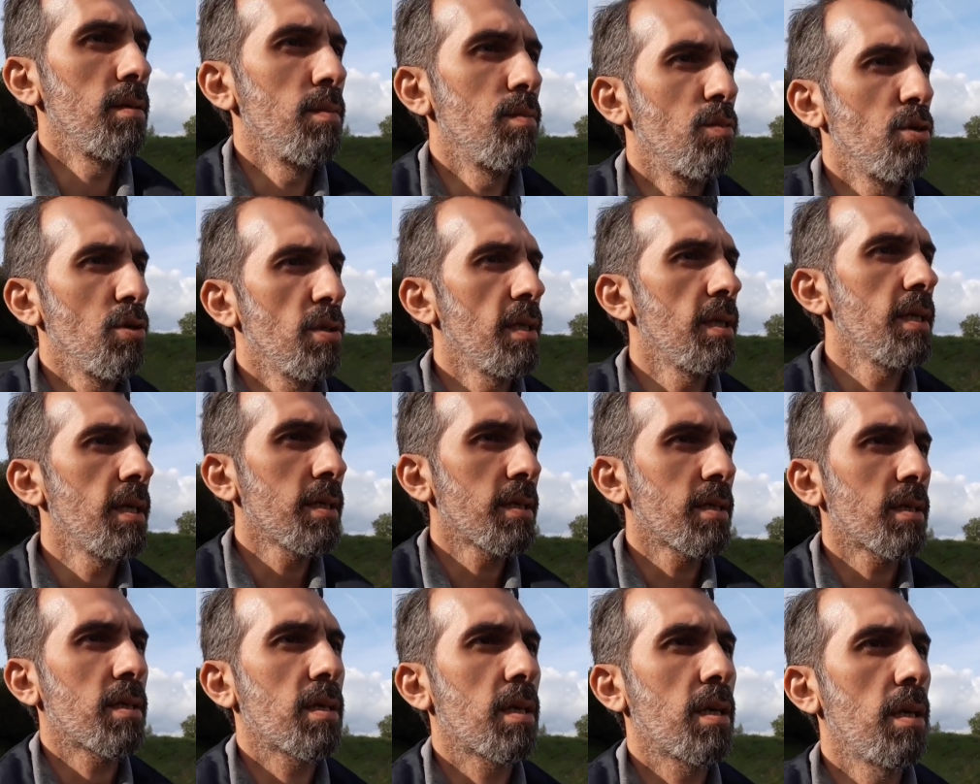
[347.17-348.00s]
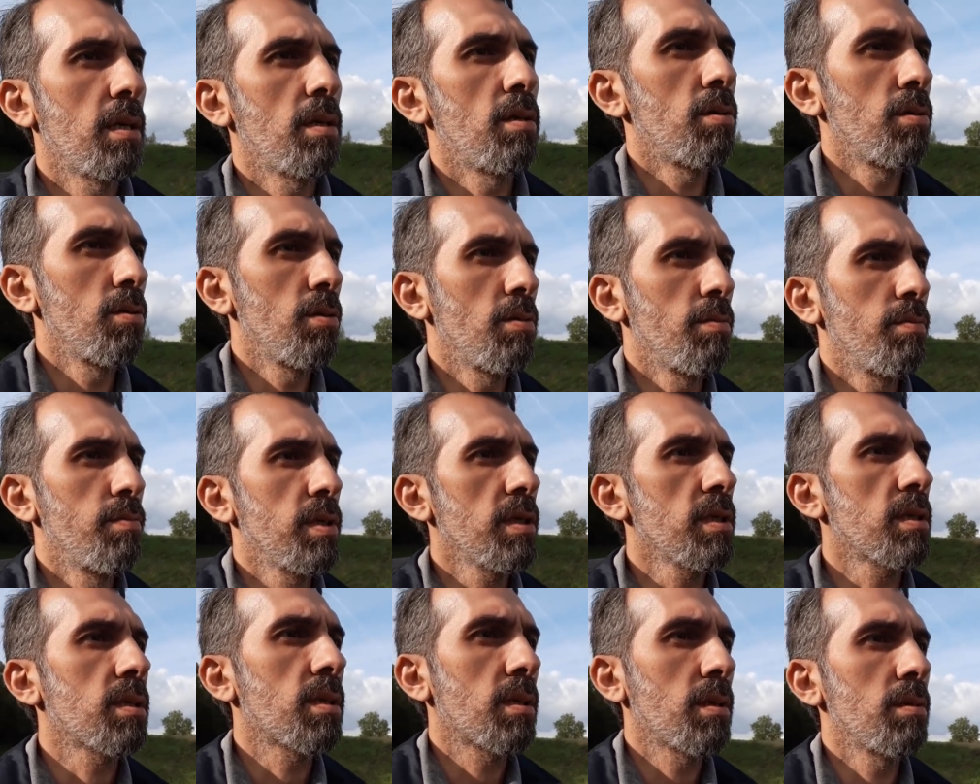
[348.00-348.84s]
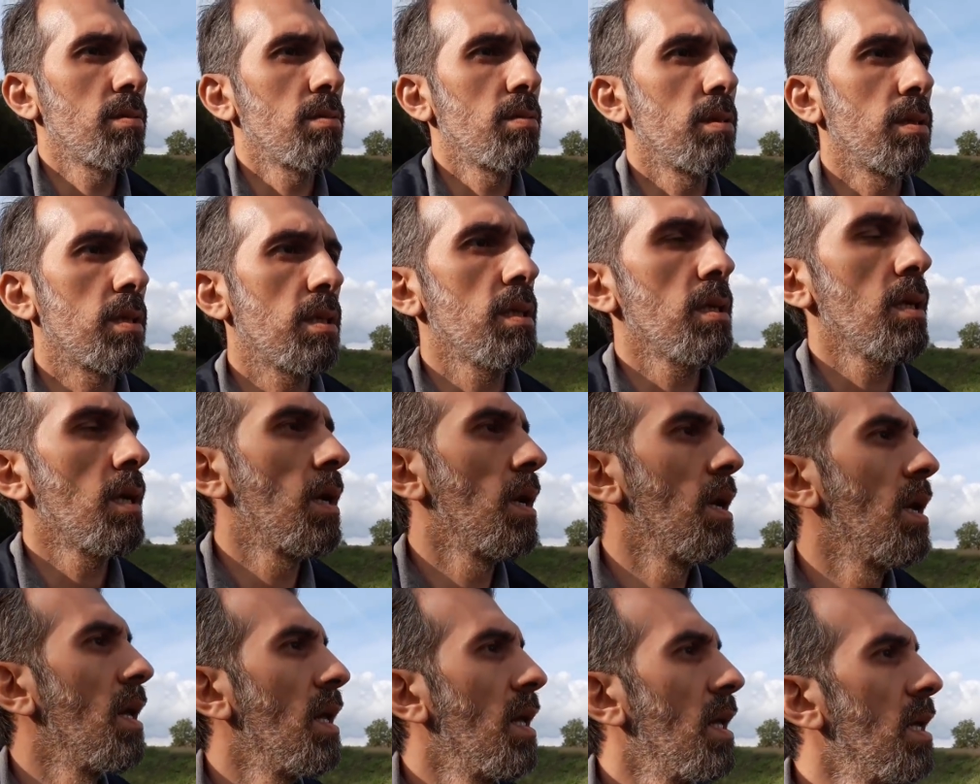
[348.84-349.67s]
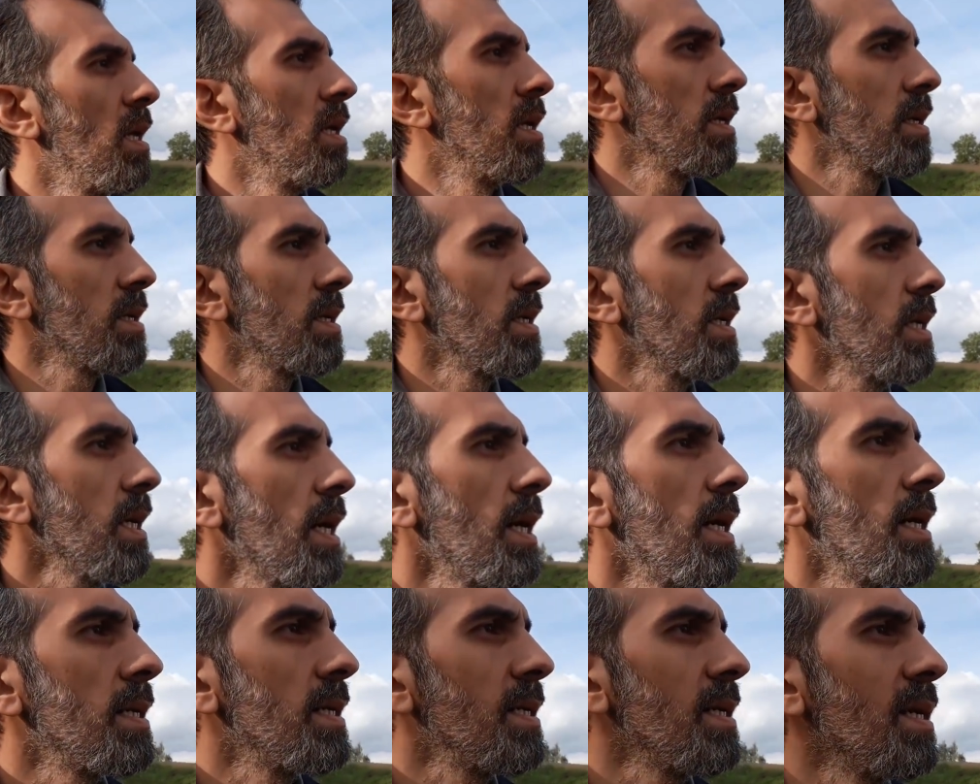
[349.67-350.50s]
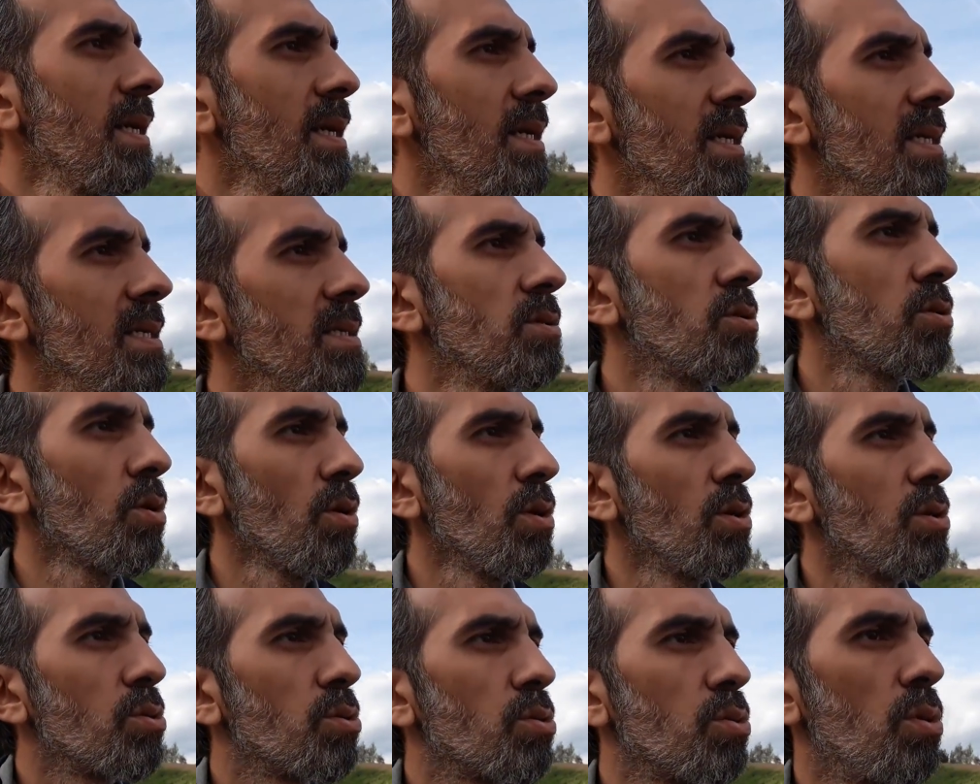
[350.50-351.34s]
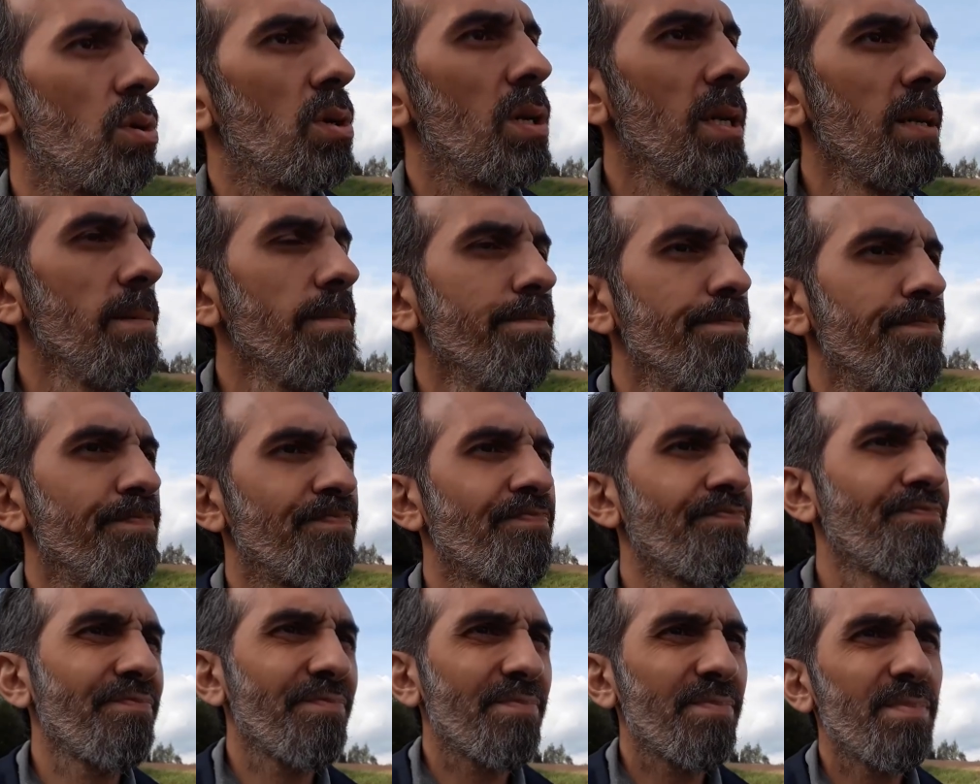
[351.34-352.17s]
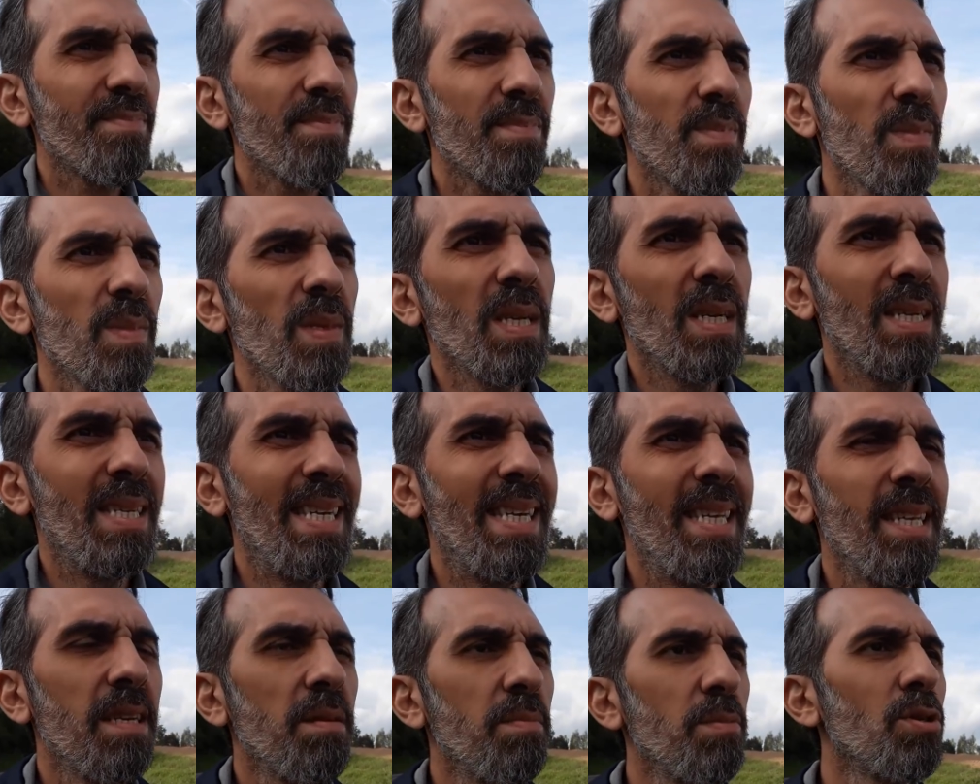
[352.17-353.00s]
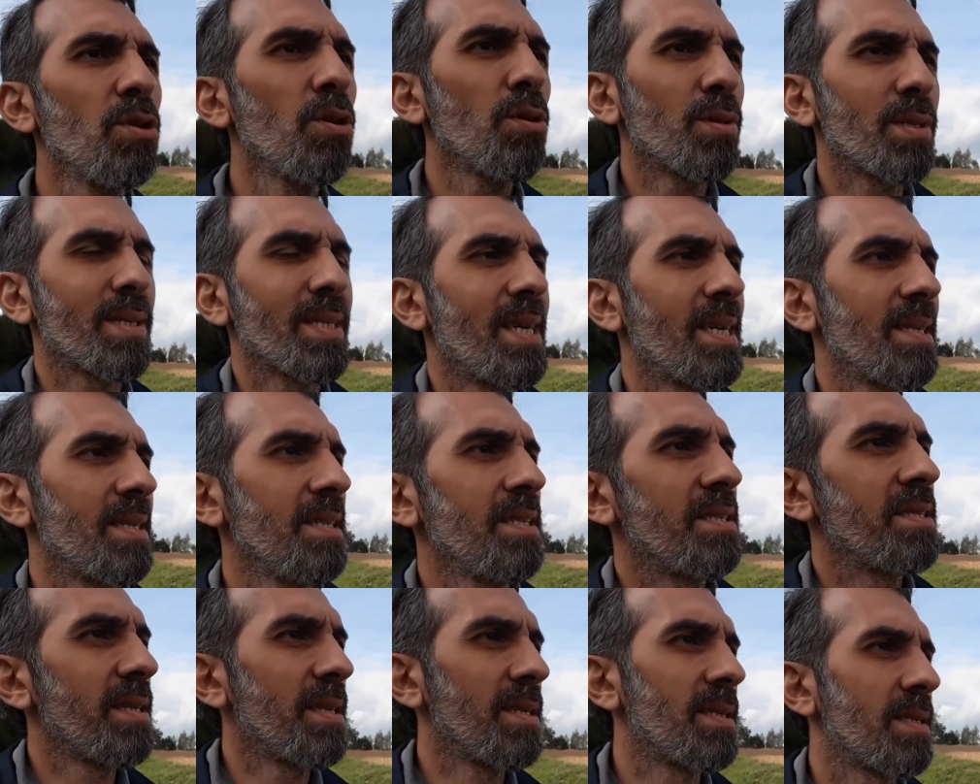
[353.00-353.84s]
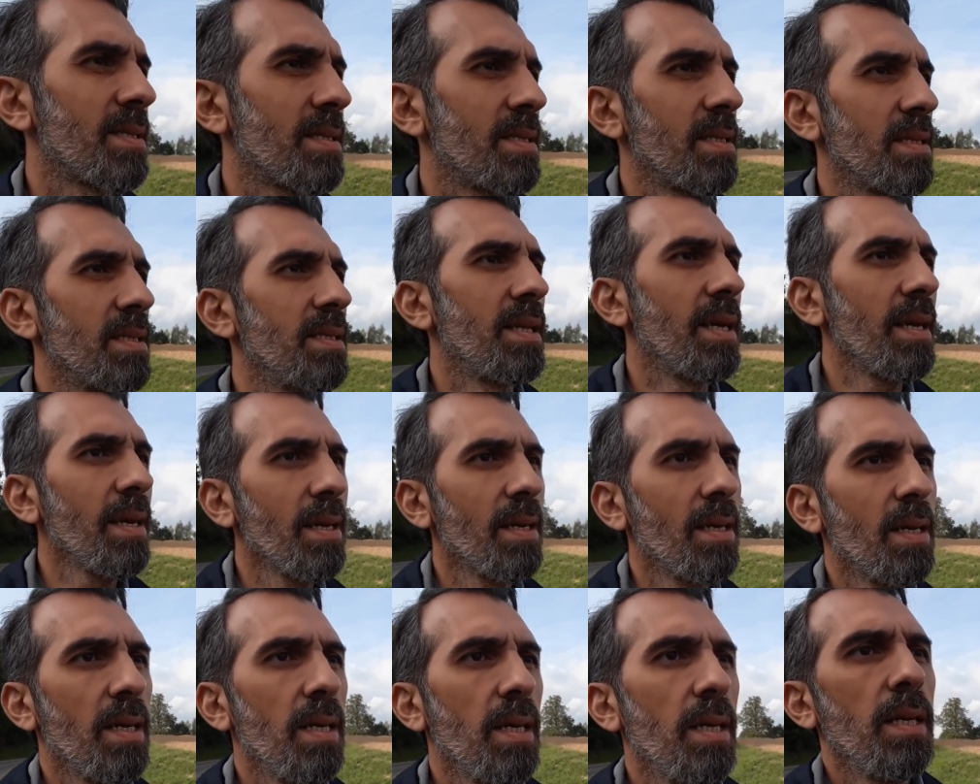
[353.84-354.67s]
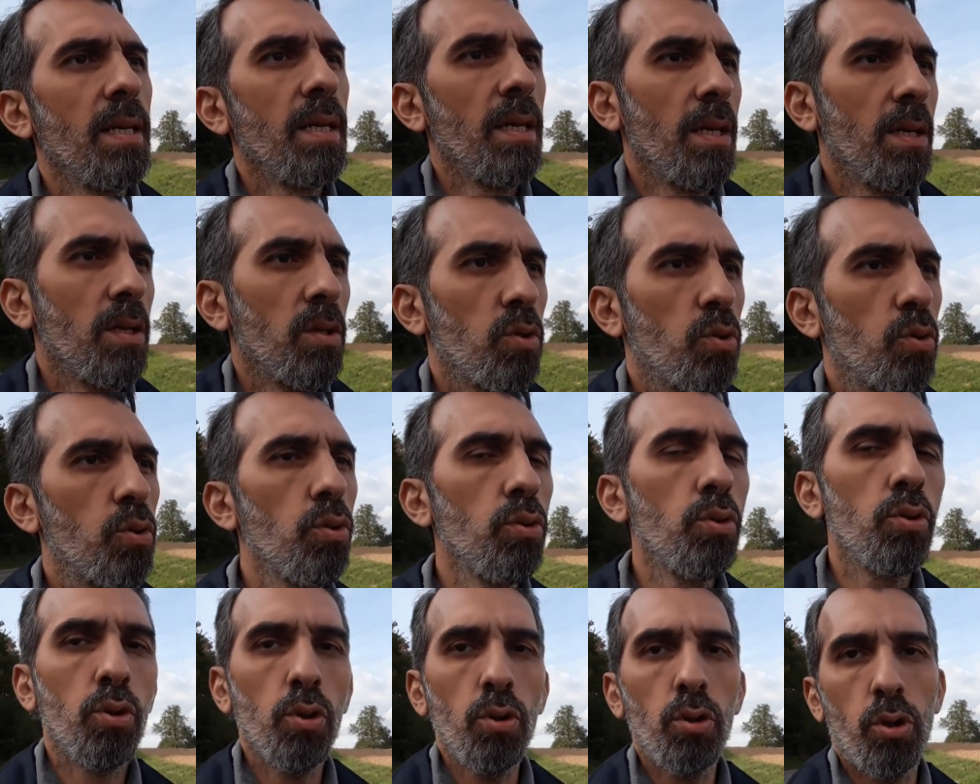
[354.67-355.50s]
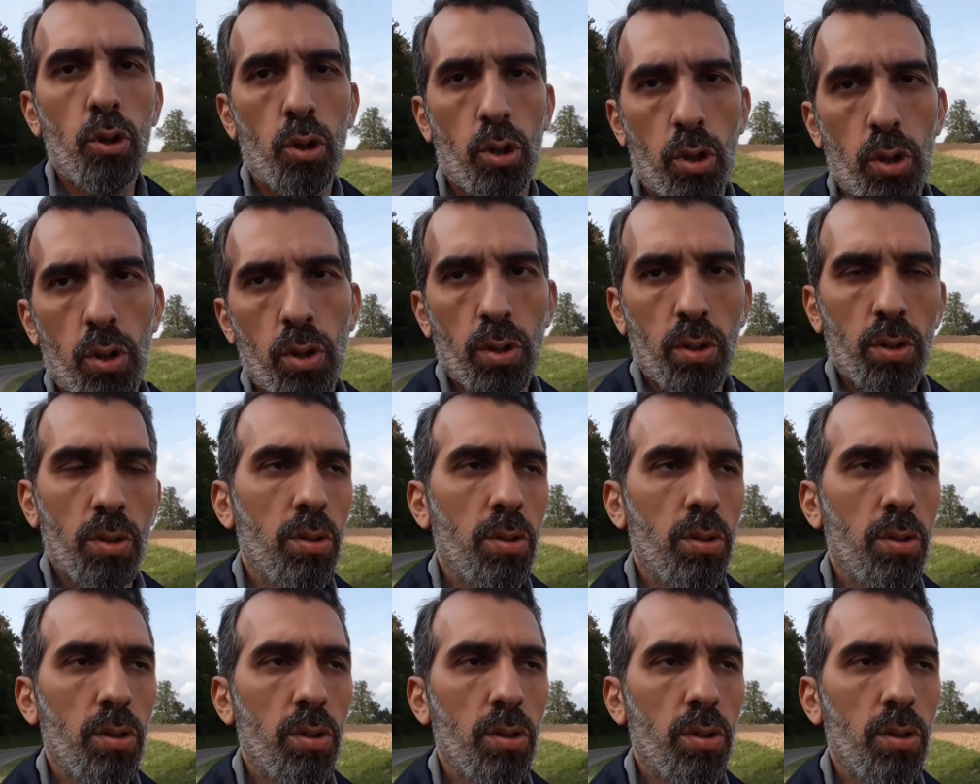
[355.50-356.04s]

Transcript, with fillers: molalar 10 11 12 yani şöyle söyleyeyim 24 saat içerisinde günlük